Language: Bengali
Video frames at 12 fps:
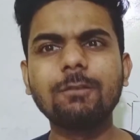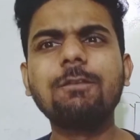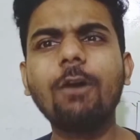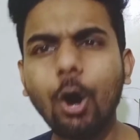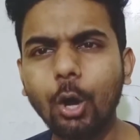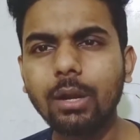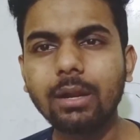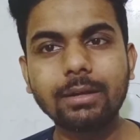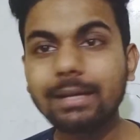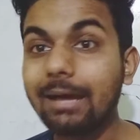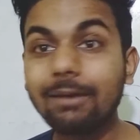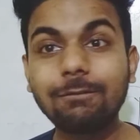ফল
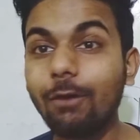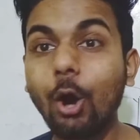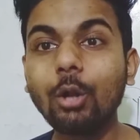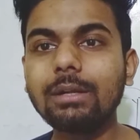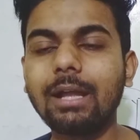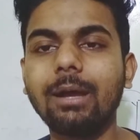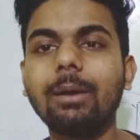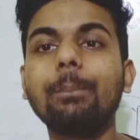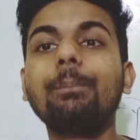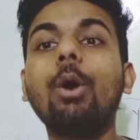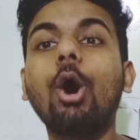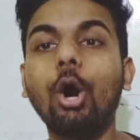না ফল না
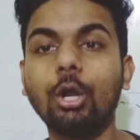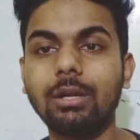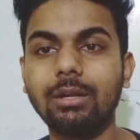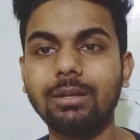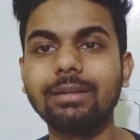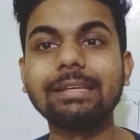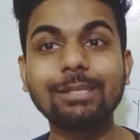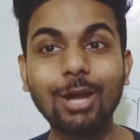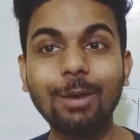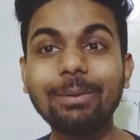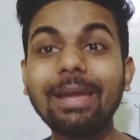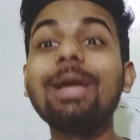ফল কি
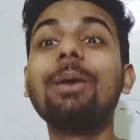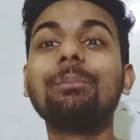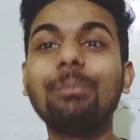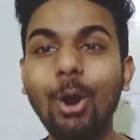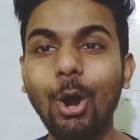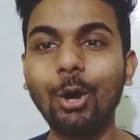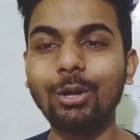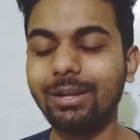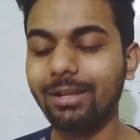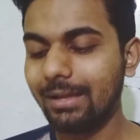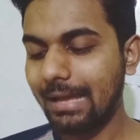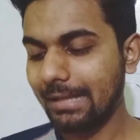হবে ফল
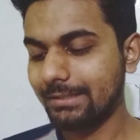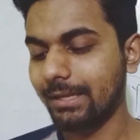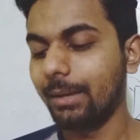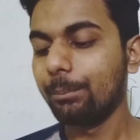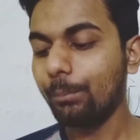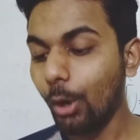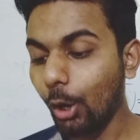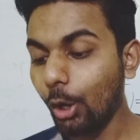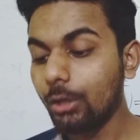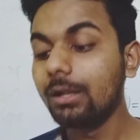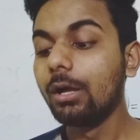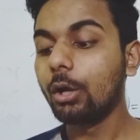আচ্ছা
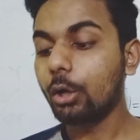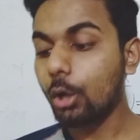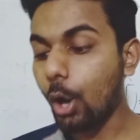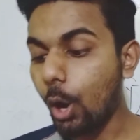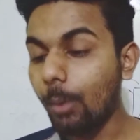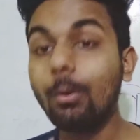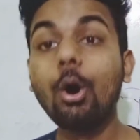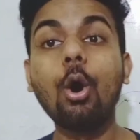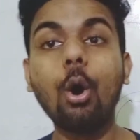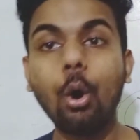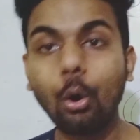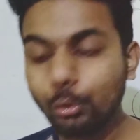ফল গম
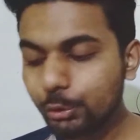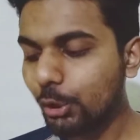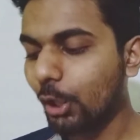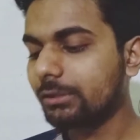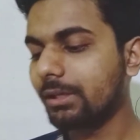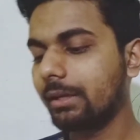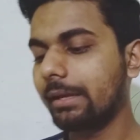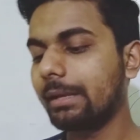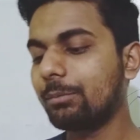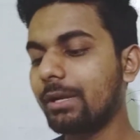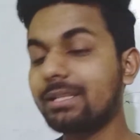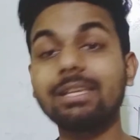ঔষধ
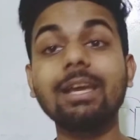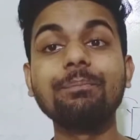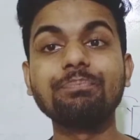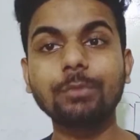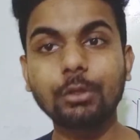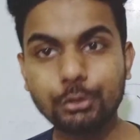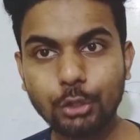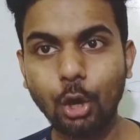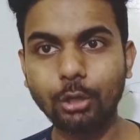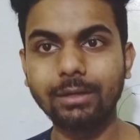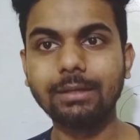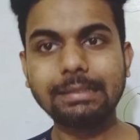এরপর আছে
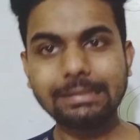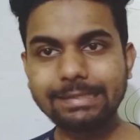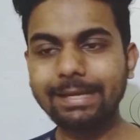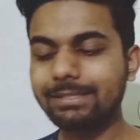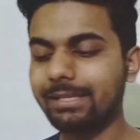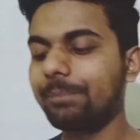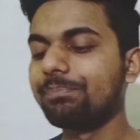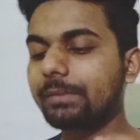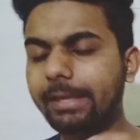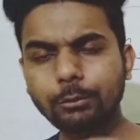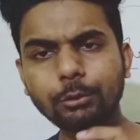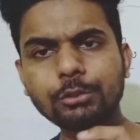জগ ঠিক আছে
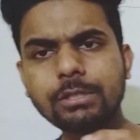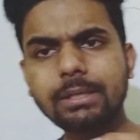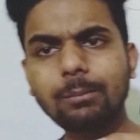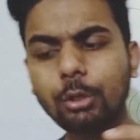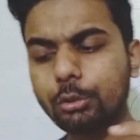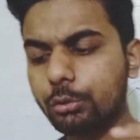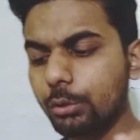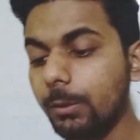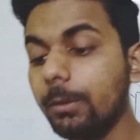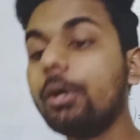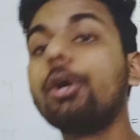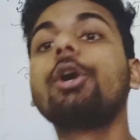এগুলো হচ্ছে কি বলতো
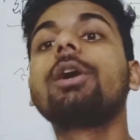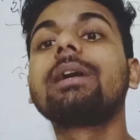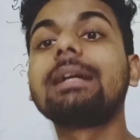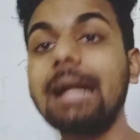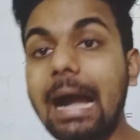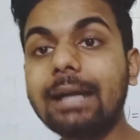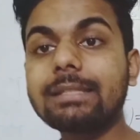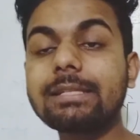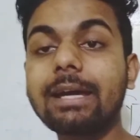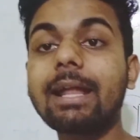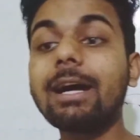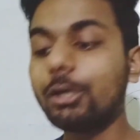কার
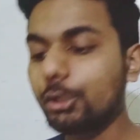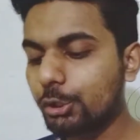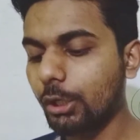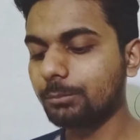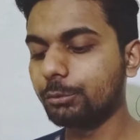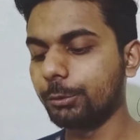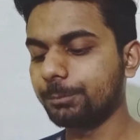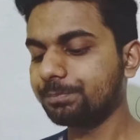ছাড়া শব্দ